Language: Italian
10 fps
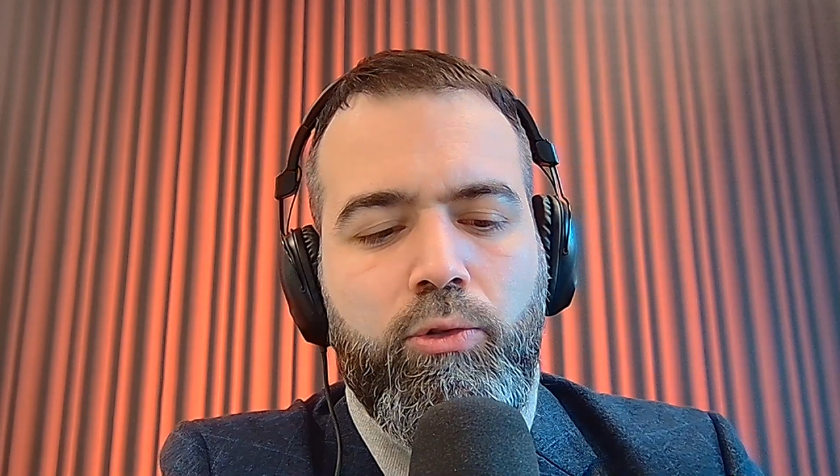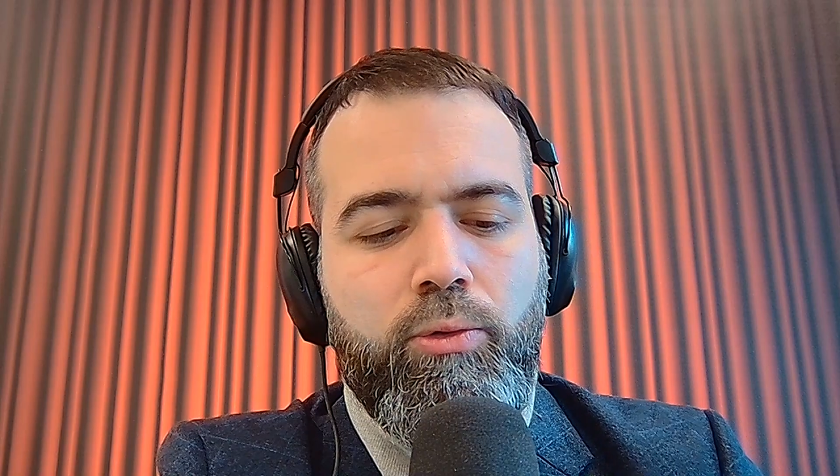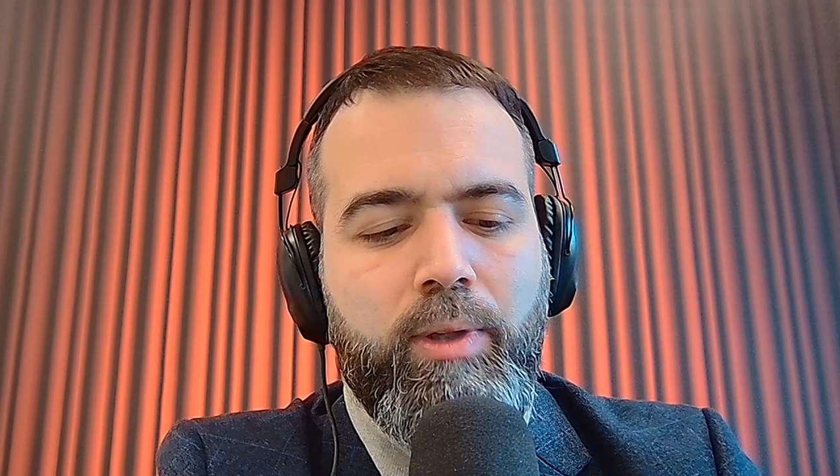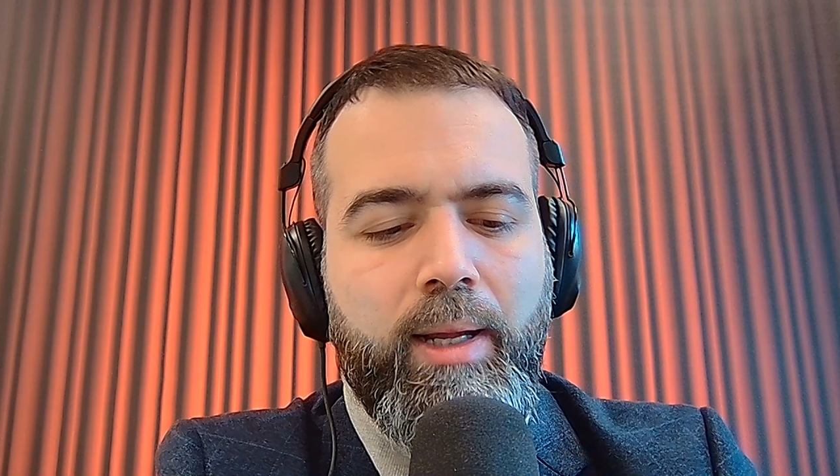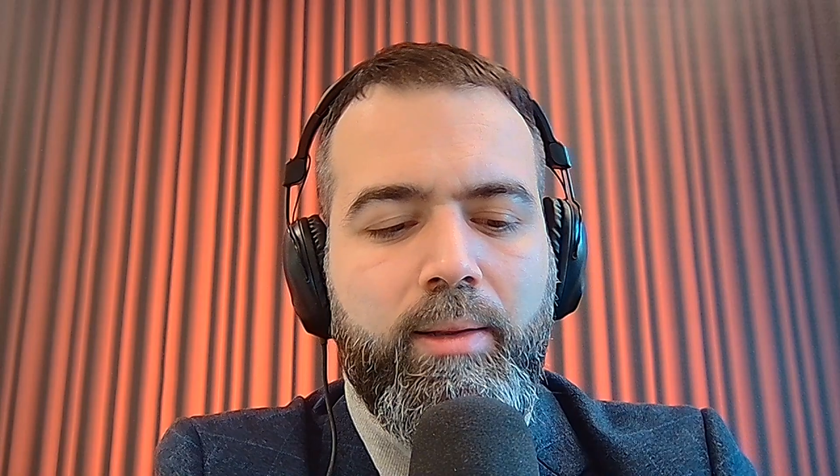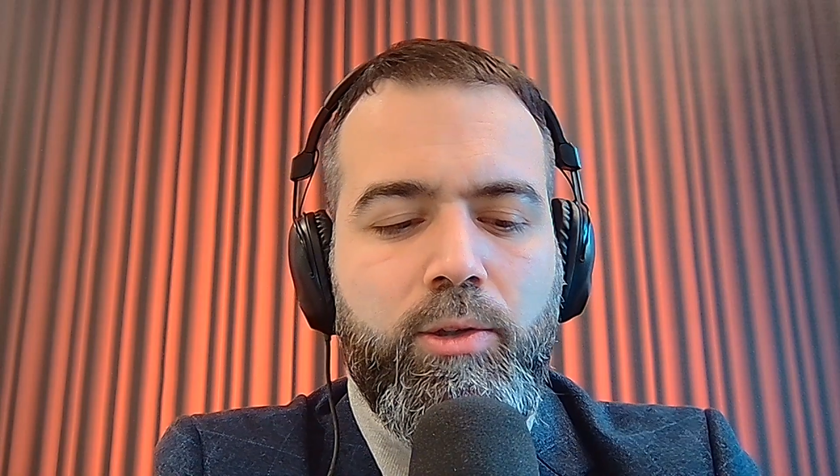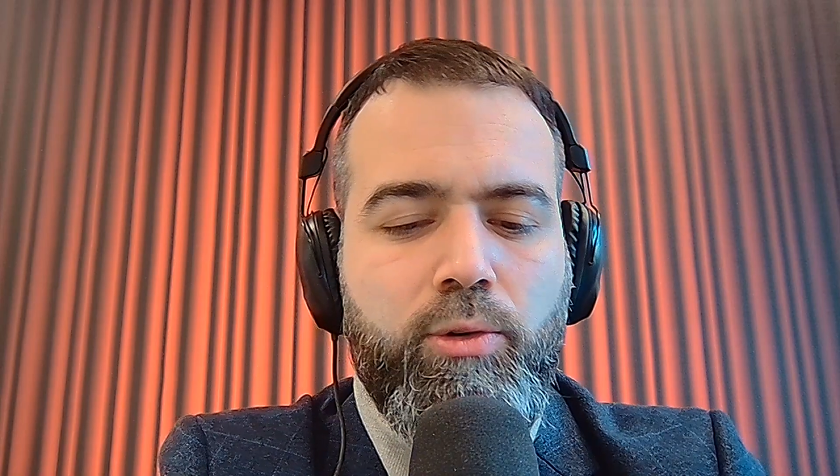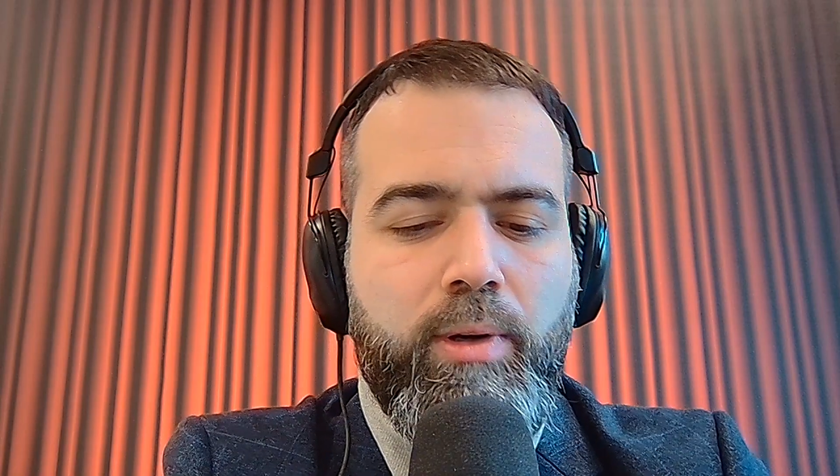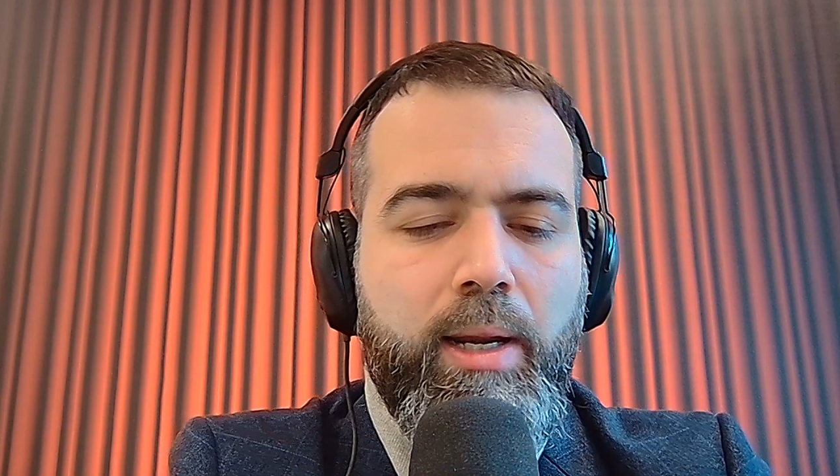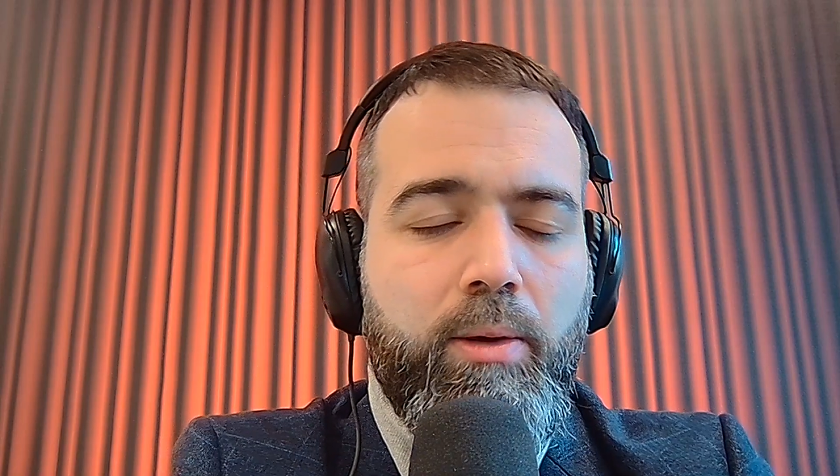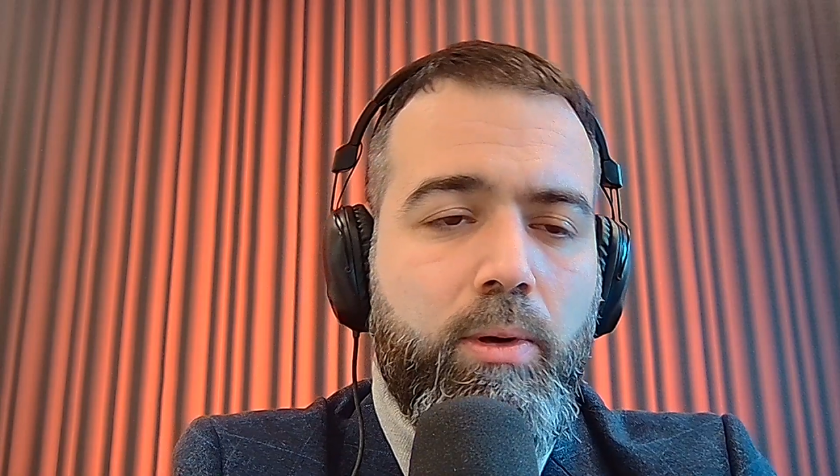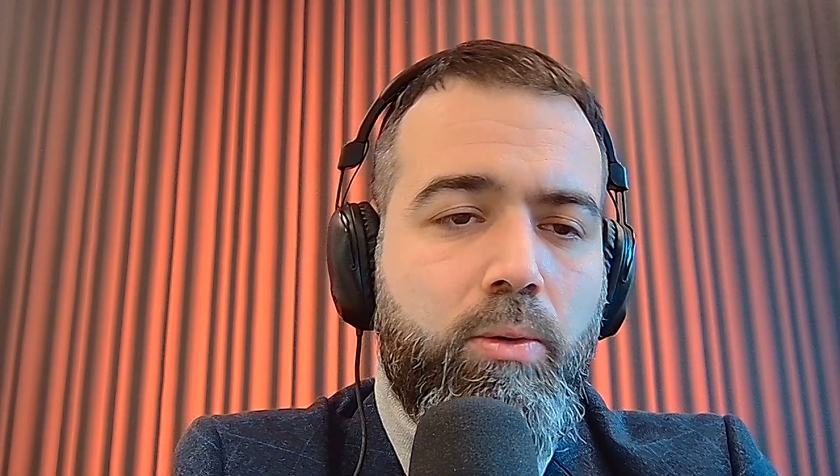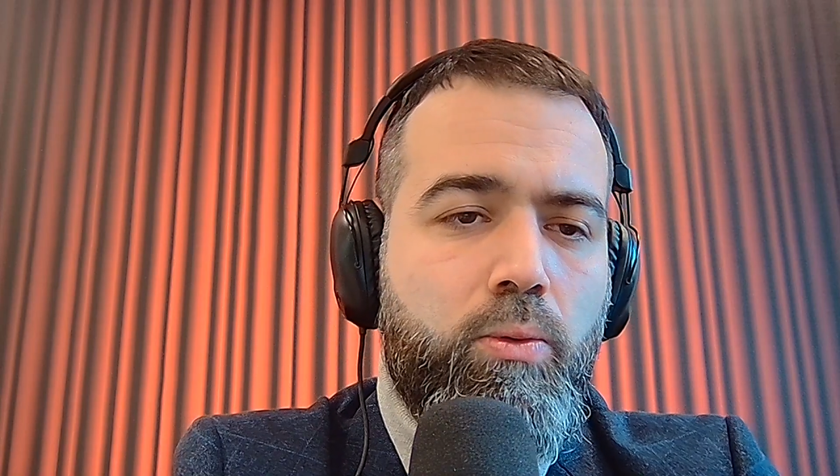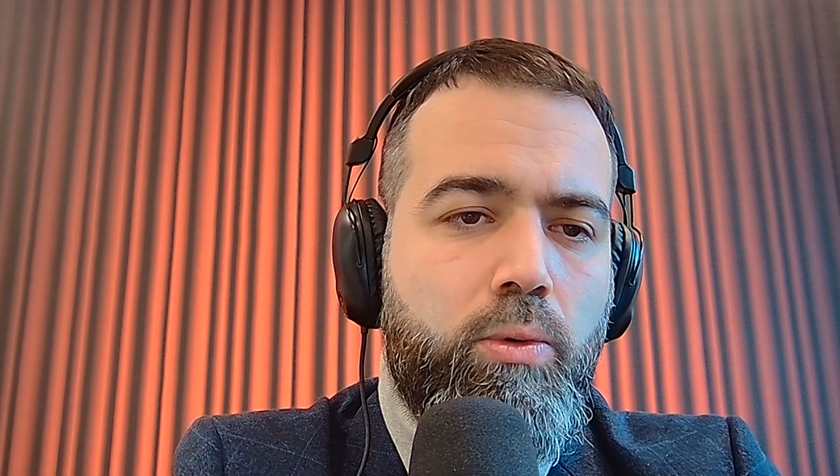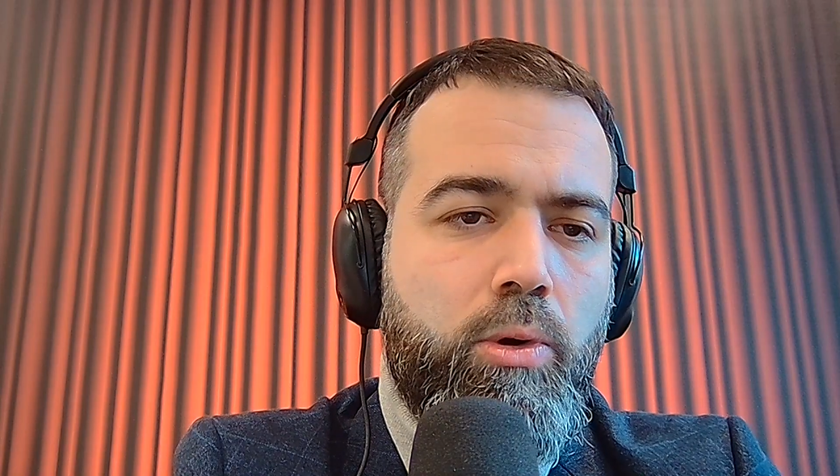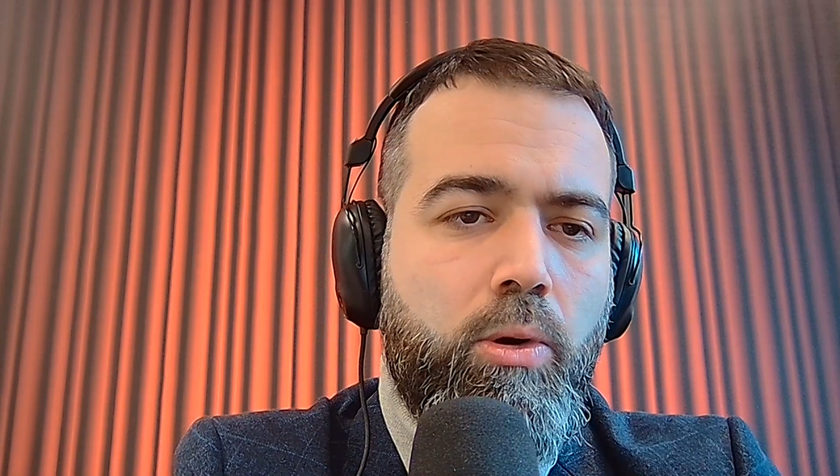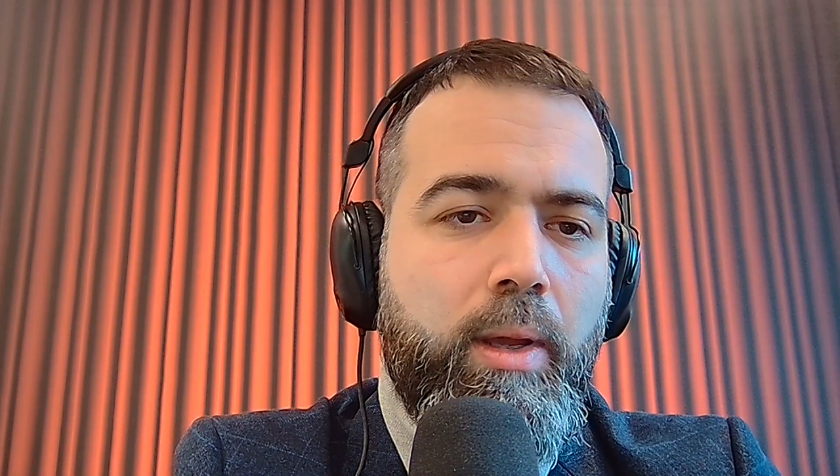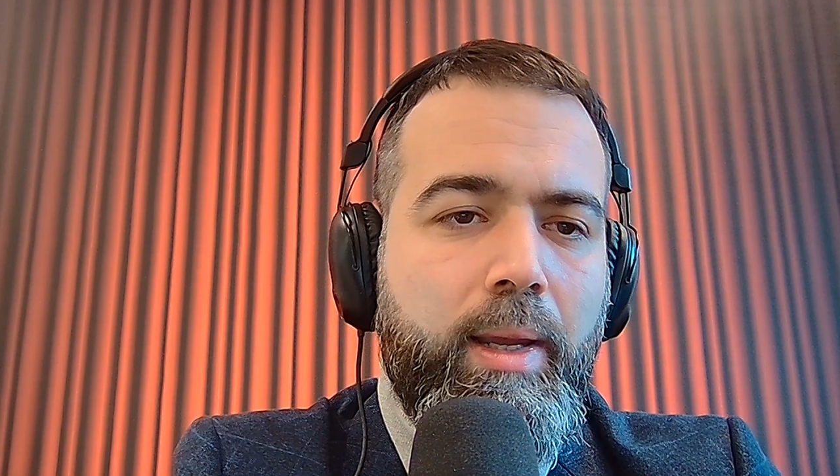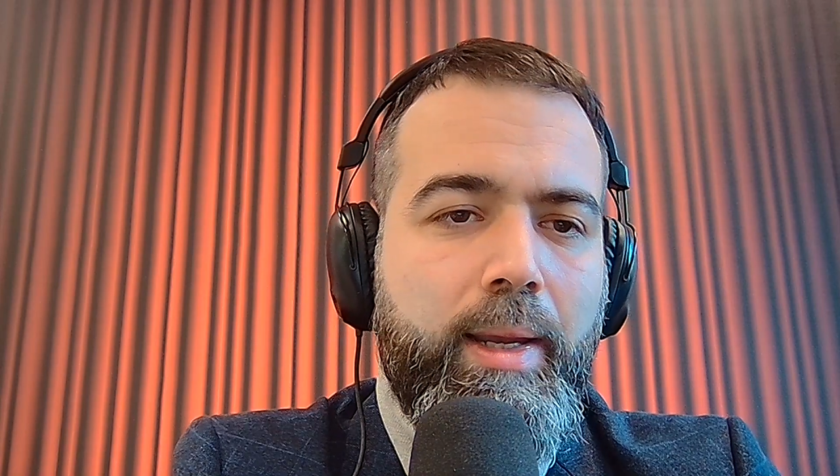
su tanti giornali qualcuno